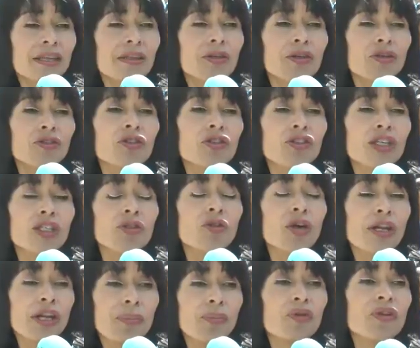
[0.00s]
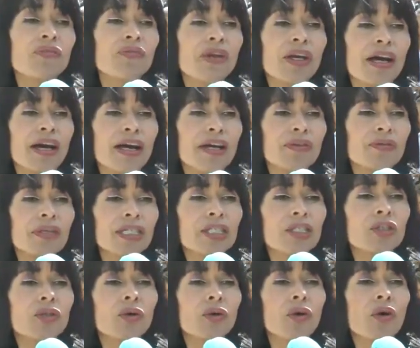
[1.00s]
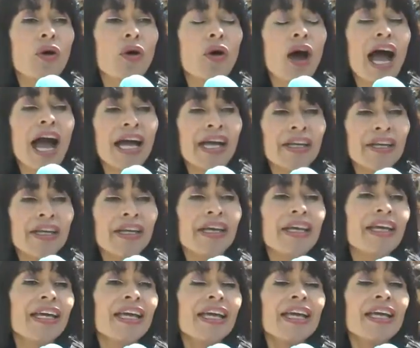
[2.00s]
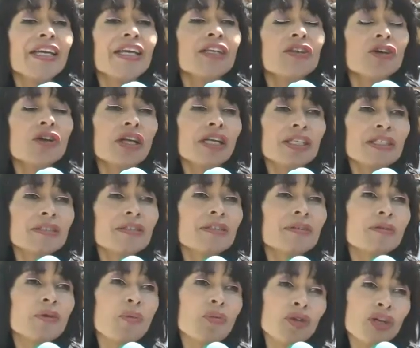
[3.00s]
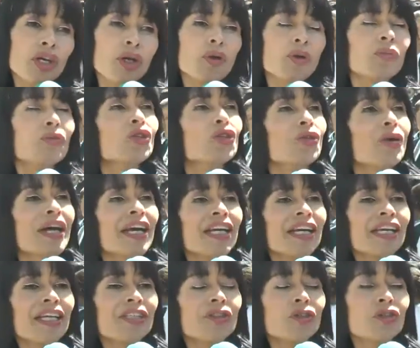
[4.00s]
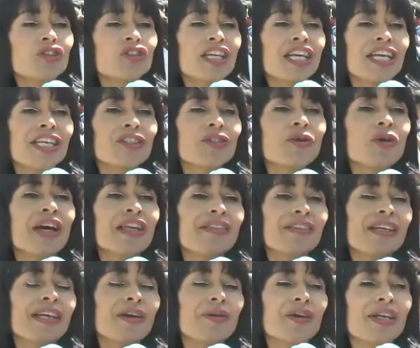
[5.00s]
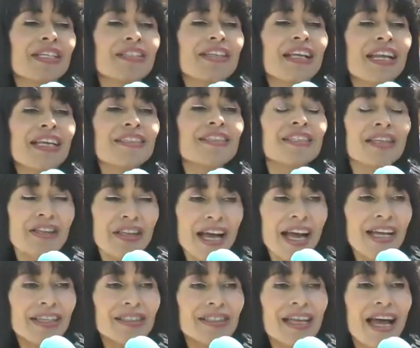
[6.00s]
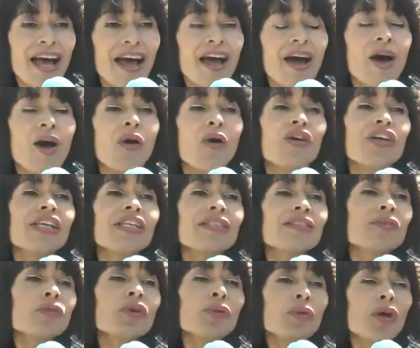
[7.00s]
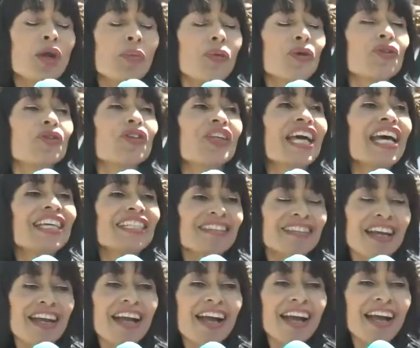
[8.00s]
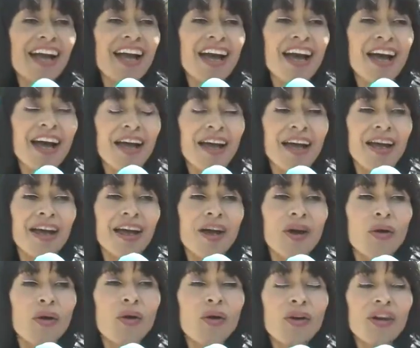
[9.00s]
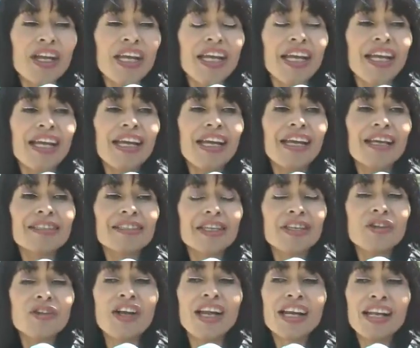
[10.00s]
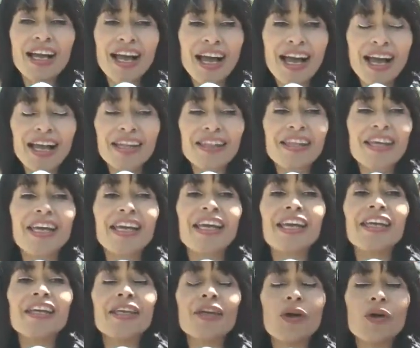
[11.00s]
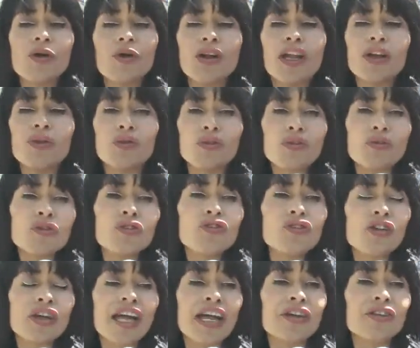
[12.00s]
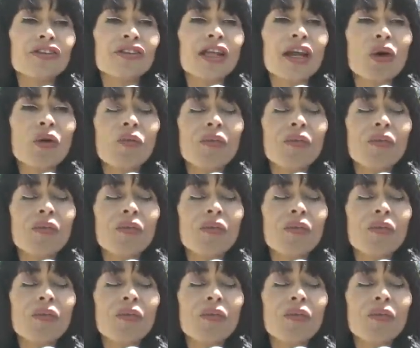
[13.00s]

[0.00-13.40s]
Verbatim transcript: a Dios nos ayudan a purificar nuestro aire y yo les comunico mucho a ellos eso a través de la enseñanza. Hoy tuvimos la oportunidad de estar acá con el señor alcalde y con algunos funcionarios de la